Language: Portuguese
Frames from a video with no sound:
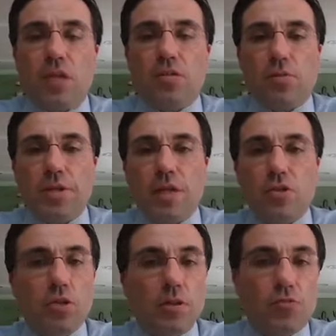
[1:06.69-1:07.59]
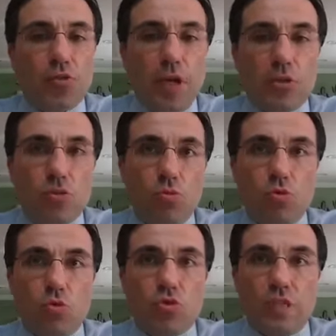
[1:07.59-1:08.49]
Esta manhã nós iremos falar sobre o
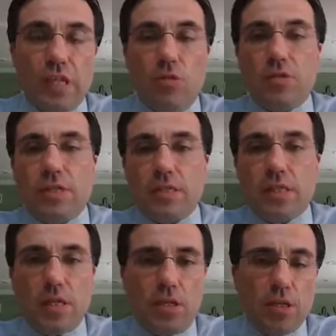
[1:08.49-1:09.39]
conselho a ser seguido,